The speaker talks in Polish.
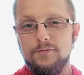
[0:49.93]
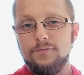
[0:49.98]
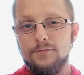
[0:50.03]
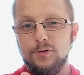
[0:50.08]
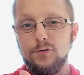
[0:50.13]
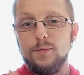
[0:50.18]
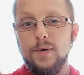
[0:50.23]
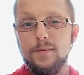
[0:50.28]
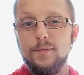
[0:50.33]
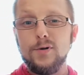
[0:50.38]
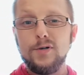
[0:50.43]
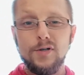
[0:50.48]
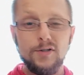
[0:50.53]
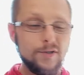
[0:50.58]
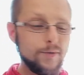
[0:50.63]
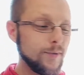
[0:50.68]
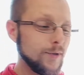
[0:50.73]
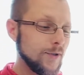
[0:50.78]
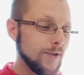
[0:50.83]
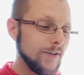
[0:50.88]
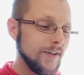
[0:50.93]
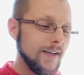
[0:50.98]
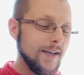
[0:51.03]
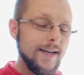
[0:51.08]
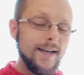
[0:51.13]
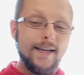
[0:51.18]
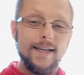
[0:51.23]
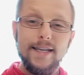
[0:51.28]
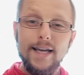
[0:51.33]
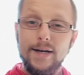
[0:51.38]
w sumie można sobie to
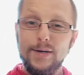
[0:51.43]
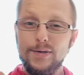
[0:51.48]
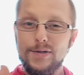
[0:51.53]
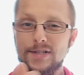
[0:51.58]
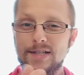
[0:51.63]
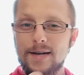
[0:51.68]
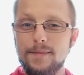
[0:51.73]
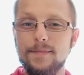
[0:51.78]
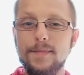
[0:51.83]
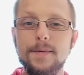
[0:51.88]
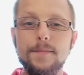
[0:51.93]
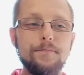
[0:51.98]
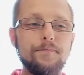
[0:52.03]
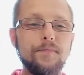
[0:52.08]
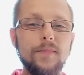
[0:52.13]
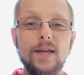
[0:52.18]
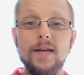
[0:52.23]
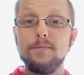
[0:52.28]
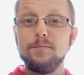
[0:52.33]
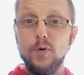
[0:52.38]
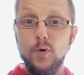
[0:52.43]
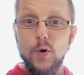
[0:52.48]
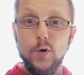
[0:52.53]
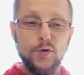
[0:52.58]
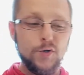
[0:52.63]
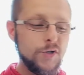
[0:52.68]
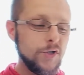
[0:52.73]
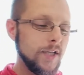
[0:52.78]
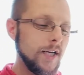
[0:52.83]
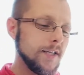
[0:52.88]
jakoś tam
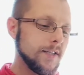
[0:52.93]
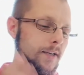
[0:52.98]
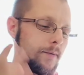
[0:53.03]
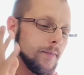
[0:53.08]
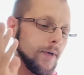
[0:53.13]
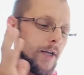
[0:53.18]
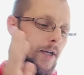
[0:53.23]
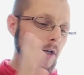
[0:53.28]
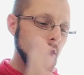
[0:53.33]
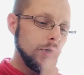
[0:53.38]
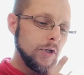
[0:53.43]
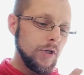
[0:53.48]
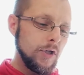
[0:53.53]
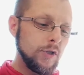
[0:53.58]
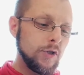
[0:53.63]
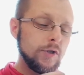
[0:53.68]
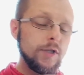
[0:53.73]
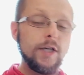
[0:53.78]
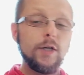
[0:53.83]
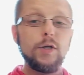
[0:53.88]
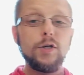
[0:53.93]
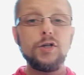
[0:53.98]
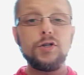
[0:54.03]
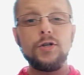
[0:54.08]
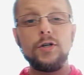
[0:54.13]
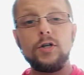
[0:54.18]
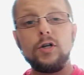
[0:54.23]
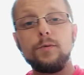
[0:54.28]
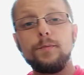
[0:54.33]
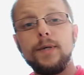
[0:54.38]
połączyć razem. Do tego
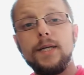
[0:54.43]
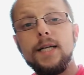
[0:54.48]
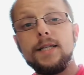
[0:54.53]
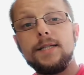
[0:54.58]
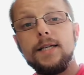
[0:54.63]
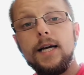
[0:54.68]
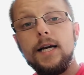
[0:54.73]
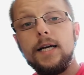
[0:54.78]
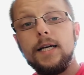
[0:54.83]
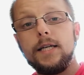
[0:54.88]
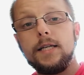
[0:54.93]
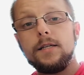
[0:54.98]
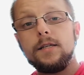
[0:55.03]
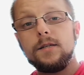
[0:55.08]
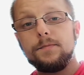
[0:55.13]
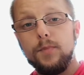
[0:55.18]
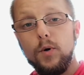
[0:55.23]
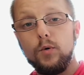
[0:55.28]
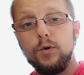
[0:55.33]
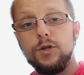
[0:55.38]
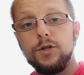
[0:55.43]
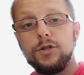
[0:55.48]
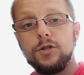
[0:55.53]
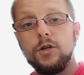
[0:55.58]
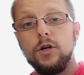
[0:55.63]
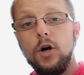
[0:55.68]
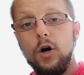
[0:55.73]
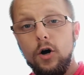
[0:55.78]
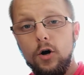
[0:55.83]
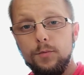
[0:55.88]
jeszcze kooperacja z Polish
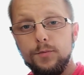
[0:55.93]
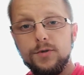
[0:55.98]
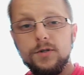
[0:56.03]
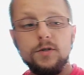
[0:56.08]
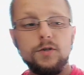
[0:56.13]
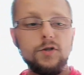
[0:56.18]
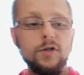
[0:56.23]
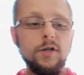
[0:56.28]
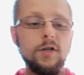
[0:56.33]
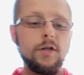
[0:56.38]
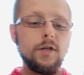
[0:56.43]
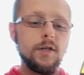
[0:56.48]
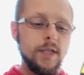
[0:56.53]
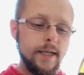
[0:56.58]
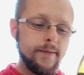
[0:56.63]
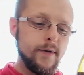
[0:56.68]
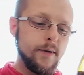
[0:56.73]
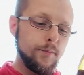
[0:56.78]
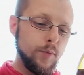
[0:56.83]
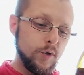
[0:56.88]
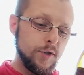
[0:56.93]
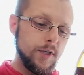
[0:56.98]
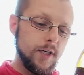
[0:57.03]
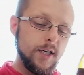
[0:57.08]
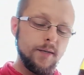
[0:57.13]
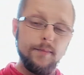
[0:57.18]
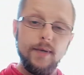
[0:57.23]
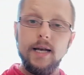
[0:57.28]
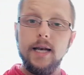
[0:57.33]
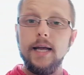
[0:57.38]
Hops, czyli same polskie
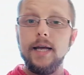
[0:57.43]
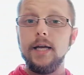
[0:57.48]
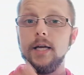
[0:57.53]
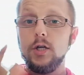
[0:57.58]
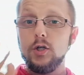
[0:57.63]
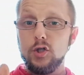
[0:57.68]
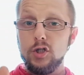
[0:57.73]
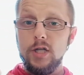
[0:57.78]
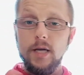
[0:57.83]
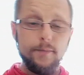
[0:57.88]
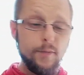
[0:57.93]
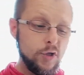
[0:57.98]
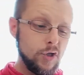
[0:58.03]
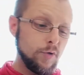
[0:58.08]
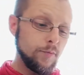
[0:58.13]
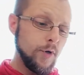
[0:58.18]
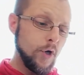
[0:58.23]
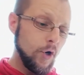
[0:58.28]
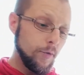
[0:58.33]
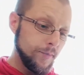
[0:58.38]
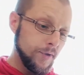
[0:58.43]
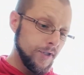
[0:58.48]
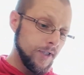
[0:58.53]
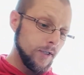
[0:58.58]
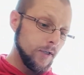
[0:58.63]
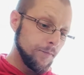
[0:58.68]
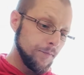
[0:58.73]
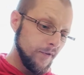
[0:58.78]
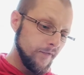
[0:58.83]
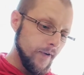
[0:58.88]
chmiele. Czytamy sobie opis
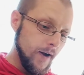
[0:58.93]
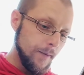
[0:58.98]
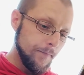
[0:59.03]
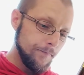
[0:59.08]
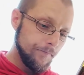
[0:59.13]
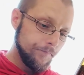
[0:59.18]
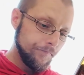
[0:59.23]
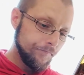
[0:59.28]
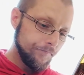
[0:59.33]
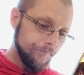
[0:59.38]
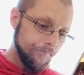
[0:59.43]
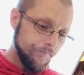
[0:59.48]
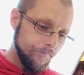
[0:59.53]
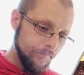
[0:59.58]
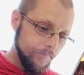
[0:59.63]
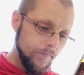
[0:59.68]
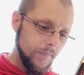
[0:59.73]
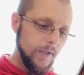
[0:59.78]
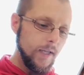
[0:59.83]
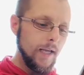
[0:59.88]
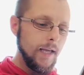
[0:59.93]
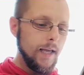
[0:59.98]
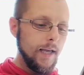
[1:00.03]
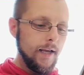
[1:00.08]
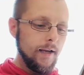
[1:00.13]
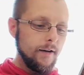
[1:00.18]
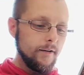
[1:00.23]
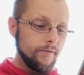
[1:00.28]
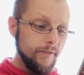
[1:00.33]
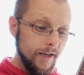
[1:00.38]
tego piwa.
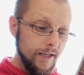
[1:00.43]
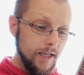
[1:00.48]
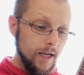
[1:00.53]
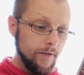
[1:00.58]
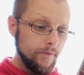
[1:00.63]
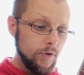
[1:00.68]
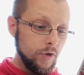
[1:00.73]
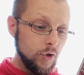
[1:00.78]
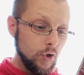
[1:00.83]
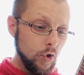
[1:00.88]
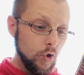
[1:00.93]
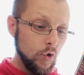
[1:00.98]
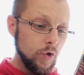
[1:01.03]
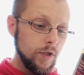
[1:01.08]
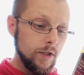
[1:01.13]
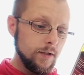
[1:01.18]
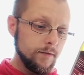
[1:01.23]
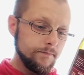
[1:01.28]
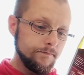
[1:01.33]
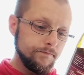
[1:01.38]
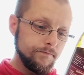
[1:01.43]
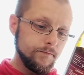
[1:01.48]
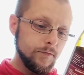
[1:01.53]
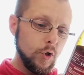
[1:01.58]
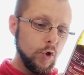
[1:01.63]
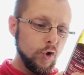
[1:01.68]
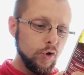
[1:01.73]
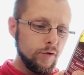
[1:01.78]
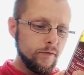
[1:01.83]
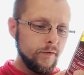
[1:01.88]
Wainabi to mm,
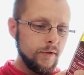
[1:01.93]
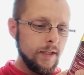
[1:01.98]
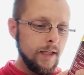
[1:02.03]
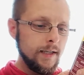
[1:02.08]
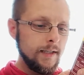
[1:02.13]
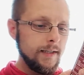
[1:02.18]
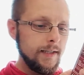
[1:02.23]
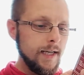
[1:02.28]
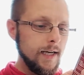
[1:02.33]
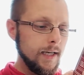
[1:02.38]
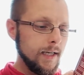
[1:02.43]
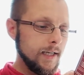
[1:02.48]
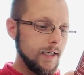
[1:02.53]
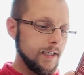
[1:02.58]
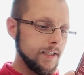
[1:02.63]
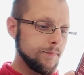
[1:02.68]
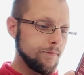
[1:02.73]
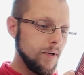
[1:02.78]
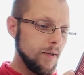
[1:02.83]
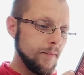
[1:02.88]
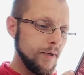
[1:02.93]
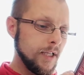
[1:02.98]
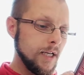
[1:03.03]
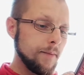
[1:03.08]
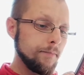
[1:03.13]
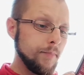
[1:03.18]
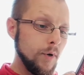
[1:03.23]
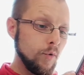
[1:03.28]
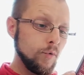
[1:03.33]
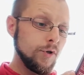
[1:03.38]
rodowita Indianka z plemienia
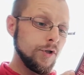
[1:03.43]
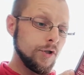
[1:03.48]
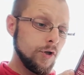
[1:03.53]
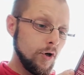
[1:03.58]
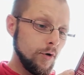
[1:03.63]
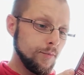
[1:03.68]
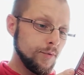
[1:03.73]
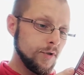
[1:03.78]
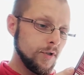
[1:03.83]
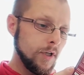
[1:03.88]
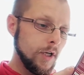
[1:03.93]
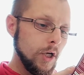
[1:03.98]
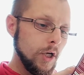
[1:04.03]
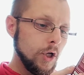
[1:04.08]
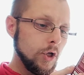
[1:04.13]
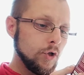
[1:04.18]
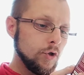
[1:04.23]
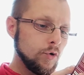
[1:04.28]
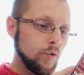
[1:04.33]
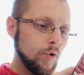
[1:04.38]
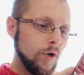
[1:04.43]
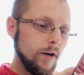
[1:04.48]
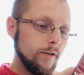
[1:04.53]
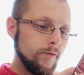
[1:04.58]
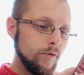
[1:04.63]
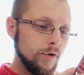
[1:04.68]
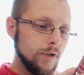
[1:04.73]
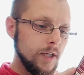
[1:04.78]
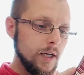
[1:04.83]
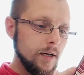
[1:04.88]
Polish Hobbs, córka
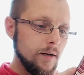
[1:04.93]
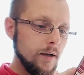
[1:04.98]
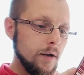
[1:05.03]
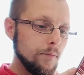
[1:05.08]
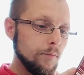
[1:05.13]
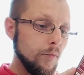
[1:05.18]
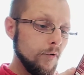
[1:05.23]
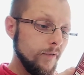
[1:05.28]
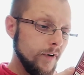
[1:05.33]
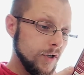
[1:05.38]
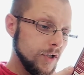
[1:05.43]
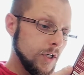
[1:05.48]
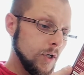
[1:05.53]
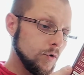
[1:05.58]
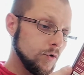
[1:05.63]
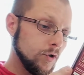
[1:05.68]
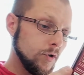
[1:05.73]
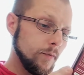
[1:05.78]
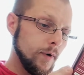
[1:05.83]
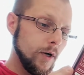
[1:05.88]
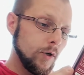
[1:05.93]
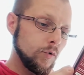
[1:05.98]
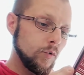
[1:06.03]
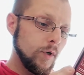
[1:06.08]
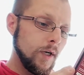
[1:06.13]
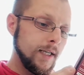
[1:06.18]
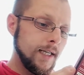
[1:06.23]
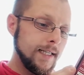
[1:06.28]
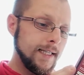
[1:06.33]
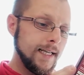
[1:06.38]
wodza, poważna osoba,
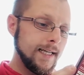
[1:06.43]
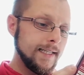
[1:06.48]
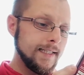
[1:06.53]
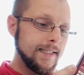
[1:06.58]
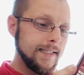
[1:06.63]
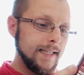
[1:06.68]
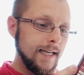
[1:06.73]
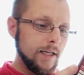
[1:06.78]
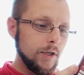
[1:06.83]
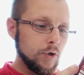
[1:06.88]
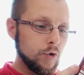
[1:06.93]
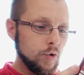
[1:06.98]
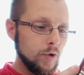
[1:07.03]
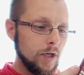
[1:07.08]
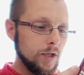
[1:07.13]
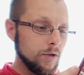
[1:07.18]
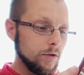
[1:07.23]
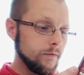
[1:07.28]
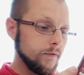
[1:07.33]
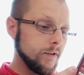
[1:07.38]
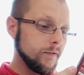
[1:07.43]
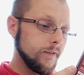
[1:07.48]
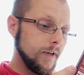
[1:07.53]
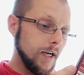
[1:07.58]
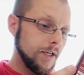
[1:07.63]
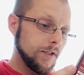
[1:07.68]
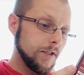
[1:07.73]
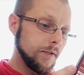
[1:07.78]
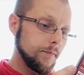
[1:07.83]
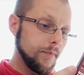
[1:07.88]
która jednak stale szuka nowych
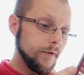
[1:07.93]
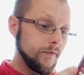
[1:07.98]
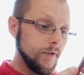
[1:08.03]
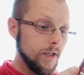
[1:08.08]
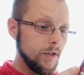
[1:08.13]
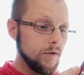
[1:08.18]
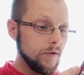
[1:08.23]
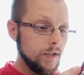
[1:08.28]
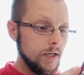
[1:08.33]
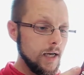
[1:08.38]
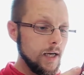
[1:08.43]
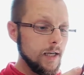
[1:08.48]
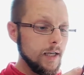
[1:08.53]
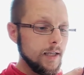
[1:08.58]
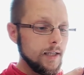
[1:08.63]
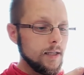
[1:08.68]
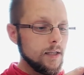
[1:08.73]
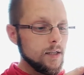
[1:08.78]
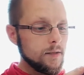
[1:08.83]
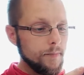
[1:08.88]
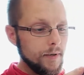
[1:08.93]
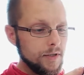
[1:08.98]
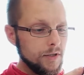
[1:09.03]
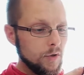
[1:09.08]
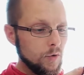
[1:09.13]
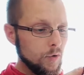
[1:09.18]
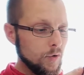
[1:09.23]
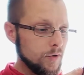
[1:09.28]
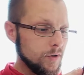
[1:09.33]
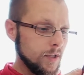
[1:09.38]
wrażeń. Pewnego dnia,
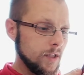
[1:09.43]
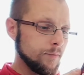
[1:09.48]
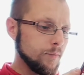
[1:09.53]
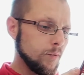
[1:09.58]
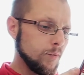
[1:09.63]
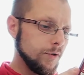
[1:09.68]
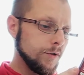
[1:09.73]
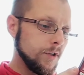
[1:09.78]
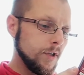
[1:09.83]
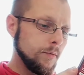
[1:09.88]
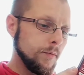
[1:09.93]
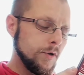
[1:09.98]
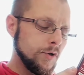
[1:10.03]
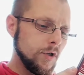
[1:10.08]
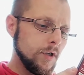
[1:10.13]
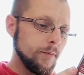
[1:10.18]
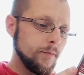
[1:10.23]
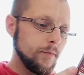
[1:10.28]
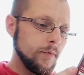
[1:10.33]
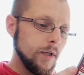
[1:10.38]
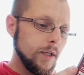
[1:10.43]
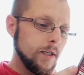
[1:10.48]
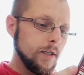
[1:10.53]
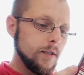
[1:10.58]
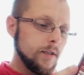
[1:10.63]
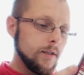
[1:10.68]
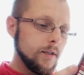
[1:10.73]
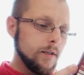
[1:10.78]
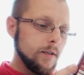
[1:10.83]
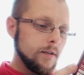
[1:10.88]
spacerując nad pobliskim jeziorem,
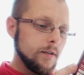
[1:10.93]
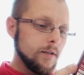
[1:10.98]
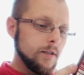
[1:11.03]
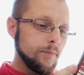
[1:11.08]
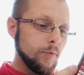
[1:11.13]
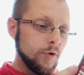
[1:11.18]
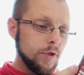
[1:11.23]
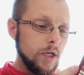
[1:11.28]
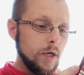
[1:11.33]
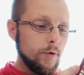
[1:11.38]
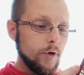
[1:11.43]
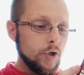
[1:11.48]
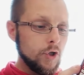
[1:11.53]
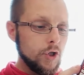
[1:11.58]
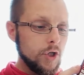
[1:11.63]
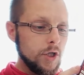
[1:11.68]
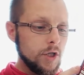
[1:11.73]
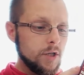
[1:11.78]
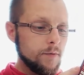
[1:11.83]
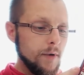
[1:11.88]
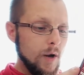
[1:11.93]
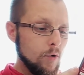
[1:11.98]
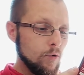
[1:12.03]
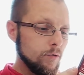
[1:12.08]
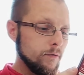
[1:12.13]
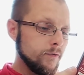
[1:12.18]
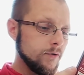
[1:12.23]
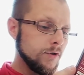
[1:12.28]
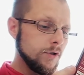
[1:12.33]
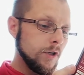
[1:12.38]
spotkała trzech
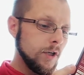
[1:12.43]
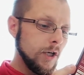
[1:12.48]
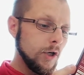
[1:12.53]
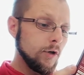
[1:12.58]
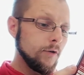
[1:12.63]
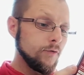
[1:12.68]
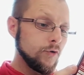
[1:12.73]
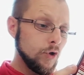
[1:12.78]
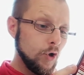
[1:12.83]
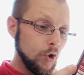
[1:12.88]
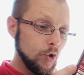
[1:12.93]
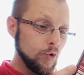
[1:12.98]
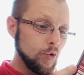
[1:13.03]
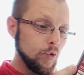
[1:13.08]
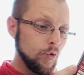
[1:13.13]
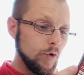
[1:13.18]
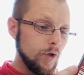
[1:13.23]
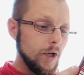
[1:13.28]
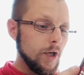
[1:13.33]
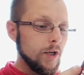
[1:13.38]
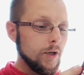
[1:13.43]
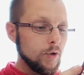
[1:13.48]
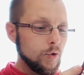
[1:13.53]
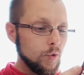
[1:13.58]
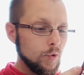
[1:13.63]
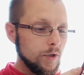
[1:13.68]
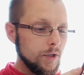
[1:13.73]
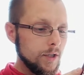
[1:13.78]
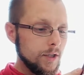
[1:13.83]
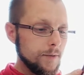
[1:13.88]
śmiałków z Dzikiego Wschodu,
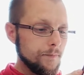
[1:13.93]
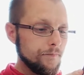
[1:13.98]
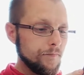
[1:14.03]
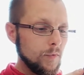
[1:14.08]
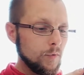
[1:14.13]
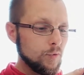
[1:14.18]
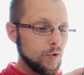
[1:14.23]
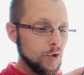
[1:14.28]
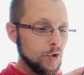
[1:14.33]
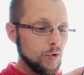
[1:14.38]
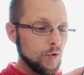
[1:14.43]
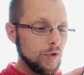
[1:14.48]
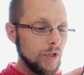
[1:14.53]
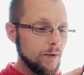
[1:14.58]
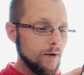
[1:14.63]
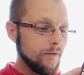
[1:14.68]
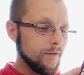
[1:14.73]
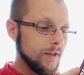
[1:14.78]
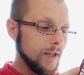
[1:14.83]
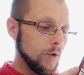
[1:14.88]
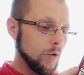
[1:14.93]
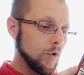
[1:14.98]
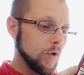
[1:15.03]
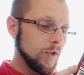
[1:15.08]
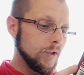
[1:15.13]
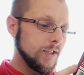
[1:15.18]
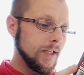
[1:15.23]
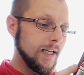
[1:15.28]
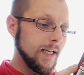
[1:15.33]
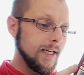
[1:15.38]
których przyciągnęła w te
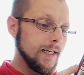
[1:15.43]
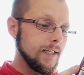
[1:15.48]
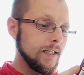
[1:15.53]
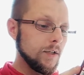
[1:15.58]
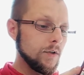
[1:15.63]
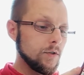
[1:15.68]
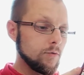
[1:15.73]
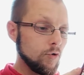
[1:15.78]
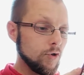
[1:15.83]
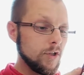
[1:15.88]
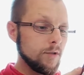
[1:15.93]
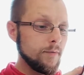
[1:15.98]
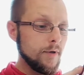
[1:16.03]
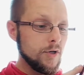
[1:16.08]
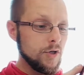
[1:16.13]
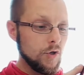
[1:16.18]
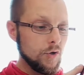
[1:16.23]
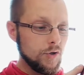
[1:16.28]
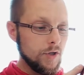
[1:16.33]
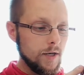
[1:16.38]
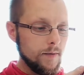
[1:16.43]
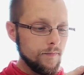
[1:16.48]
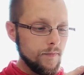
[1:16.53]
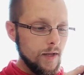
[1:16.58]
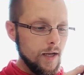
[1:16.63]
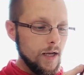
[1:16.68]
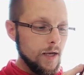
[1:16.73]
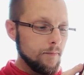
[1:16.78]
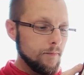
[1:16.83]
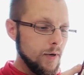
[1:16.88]
okolice legenda o Złotym Jeziorze,
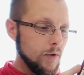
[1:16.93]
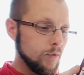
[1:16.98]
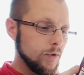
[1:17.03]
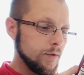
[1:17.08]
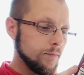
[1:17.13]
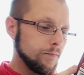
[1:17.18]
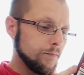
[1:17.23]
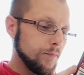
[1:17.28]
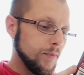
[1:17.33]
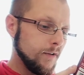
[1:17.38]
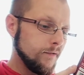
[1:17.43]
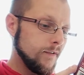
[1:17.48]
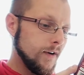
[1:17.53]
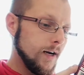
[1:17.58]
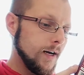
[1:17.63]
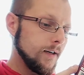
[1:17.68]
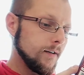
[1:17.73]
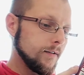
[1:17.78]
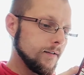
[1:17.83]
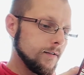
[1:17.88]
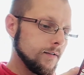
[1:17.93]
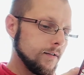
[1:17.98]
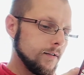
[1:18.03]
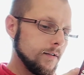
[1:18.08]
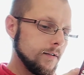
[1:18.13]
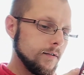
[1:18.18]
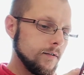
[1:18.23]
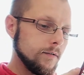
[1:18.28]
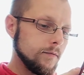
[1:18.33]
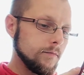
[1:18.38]
pełnym piwa,
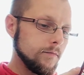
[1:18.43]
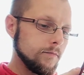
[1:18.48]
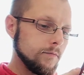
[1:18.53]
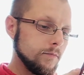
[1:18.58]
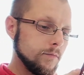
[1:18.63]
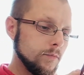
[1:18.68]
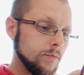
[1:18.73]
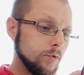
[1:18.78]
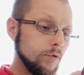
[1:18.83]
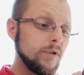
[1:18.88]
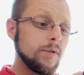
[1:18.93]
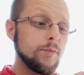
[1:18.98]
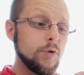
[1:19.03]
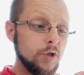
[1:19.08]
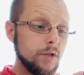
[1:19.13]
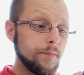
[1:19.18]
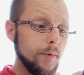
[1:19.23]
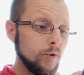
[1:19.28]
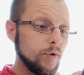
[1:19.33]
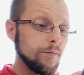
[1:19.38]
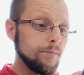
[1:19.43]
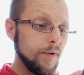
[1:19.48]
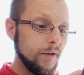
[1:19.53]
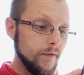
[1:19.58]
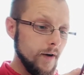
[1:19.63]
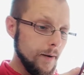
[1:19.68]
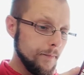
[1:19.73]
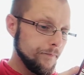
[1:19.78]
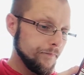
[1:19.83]
e, Złotym Jeziorze pełnym piwa.